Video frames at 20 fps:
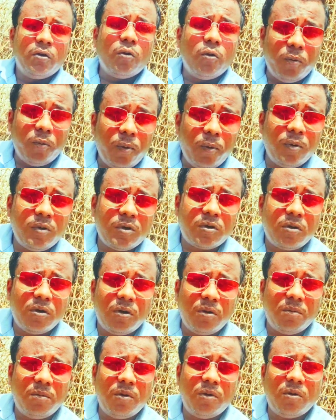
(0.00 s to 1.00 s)
উপভোগ
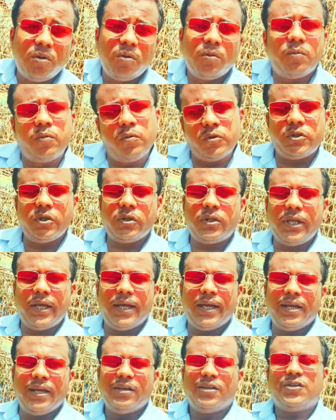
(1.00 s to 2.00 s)
করবো পুজোতে
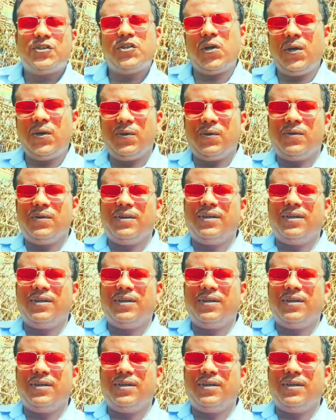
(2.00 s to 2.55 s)
চলো